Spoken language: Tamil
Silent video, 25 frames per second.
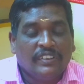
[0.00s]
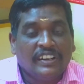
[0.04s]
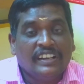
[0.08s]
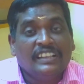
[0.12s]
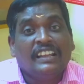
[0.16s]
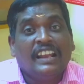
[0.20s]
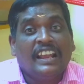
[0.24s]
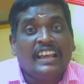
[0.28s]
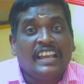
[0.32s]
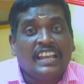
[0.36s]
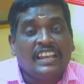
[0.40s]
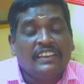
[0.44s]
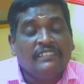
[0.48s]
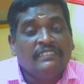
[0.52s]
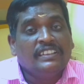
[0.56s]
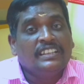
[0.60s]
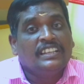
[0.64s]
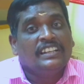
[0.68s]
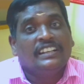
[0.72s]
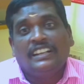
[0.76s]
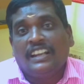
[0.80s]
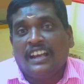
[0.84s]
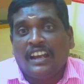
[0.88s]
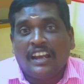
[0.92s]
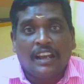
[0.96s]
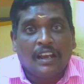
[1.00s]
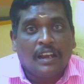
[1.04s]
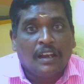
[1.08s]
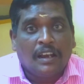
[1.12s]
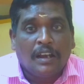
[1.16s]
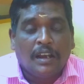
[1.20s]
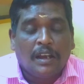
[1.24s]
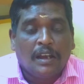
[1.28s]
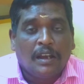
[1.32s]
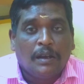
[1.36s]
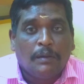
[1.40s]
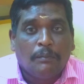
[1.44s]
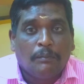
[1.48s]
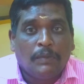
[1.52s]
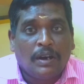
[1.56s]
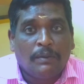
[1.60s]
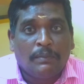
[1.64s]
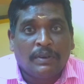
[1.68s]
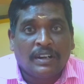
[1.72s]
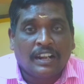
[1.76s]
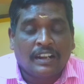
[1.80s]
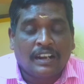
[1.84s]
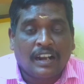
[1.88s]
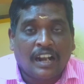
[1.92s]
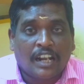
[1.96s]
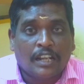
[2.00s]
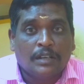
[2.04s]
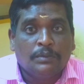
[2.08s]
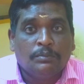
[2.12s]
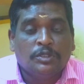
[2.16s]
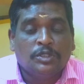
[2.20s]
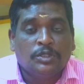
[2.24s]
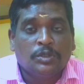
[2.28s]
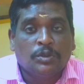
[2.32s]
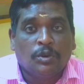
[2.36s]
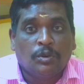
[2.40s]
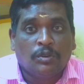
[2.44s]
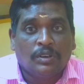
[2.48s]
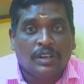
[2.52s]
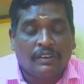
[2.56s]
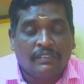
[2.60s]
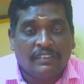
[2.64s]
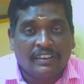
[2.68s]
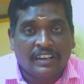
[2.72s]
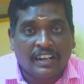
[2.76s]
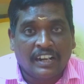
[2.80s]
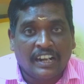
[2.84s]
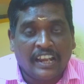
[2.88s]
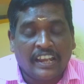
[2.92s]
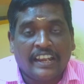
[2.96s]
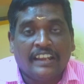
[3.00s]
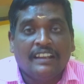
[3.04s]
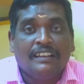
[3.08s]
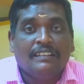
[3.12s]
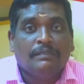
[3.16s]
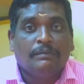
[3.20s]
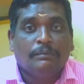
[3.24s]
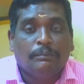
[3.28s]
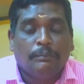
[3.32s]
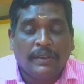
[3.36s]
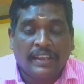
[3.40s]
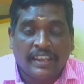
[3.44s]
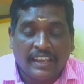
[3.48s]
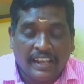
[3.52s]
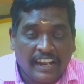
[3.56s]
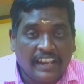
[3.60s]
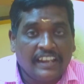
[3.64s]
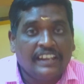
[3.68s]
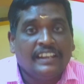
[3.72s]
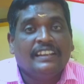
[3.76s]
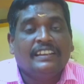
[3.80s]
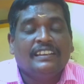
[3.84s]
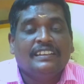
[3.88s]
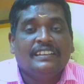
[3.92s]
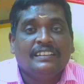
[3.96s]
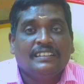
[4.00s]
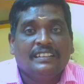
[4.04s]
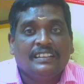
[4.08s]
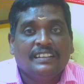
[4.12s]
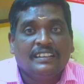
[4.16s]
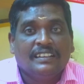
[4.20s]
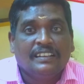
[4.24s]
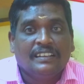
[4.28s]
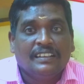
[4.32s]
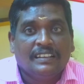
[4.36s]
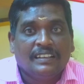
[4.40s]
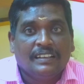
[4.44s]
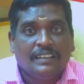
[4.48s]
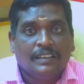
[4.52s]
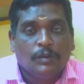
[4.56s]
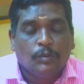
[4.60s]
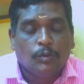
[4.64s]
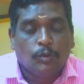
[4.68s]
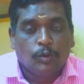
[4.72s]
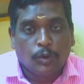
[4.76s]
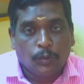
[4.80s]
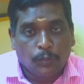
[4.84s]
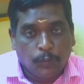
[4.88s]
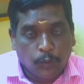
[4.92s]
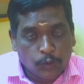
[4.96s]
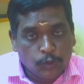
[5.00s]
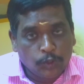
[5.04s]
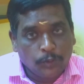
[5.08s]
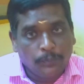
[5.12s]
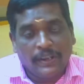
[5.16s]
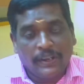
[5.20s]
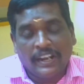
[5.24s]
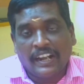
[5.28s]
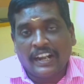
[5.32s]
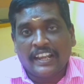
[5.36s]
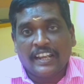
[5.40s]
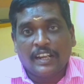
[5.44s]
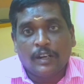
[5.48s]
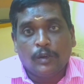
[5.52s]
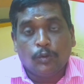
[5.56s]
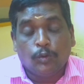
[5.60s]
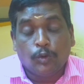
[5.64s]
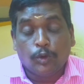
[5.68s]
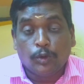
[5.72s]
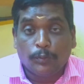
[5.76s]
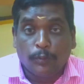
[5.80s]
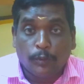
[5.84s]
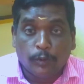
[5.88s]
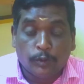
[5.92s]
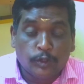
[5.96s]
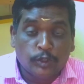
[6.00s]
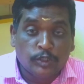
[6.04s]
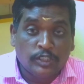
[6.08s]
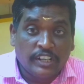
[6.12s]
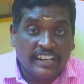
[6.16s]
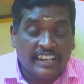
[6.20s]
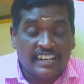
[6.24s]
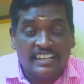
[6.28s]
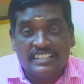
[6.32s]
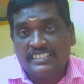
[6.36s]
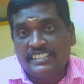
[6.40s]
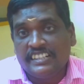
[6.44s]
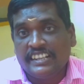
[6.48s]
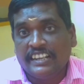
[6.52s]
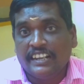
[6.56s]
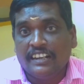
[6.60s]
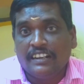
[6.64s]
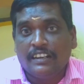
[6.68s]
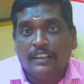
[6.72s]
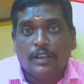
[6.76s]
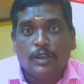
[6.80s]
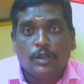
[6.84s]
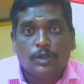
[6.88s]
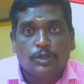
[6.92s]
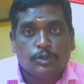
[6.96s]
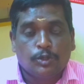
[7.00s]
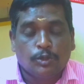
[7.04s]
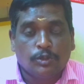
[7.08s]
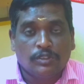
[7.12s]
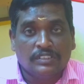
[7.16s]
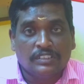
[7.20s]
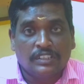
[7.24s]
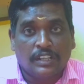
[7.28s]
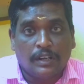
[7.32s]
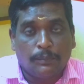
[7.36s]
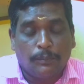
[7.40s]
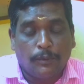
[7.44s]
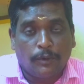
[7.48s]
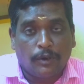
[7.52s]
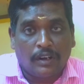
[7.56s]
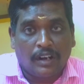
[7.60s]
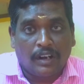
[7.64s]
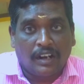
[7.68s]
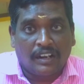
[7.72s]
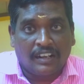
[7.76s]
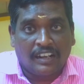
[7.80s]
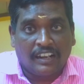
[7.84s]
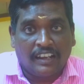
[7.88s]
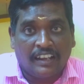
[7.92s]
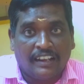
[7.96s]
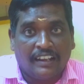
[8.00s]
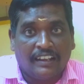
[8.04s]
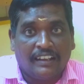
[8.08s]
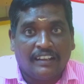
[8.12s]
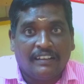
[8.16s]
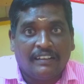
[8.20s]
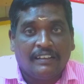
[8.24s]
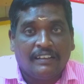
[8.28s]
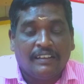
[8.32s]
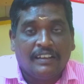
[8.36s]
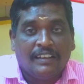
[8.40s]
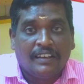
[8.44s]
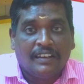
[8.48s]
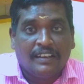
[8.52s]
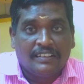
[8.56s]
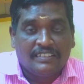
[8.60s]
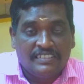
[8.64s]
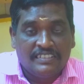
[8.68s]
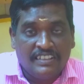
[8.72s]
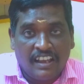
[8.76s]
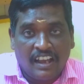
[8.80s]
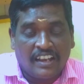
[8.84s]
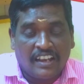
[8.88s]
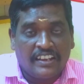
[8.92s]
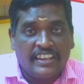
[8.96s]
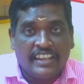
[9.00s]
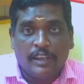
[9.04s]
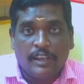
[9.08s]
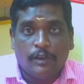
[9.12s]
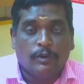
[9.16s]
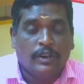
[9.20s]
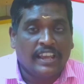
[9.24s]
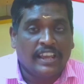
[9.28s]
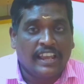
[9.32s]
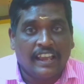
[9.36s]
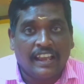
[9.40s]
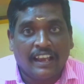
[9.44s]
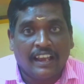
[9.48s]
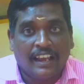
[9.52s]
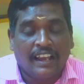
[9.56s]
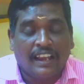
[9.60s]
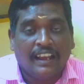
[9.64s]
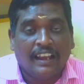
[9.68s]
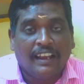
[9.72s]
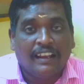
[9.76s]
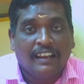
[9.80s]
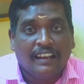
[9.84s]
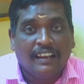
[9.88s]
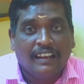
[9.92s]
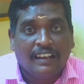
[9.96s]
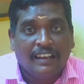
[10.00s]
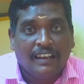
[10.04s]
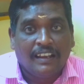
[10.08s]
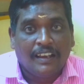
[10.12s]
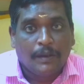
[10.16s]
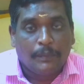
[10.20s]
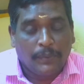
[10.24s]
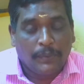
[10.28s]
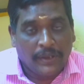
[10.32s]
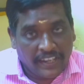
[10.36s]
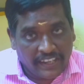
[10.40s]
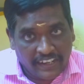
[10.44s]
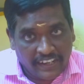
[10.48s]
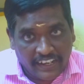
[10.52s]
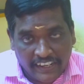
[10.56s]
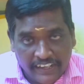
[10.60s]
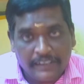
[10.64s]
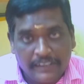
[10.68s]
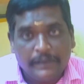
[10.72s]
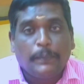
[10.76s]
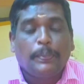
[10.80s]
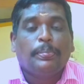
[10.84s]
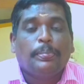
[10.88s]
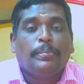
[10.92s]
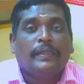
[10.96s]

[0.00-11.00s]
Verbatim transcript: விடுதலைக்கு வித்திட்ட மாமன்னர் அழகுமுத்துக்கோன் அவர்களை பெயரை ஒரு பொது மேடையில் ஒரு பொது நிகழ்ச்சியில் சுதந்திர போராட்ட தியாகியுடைய பெயரை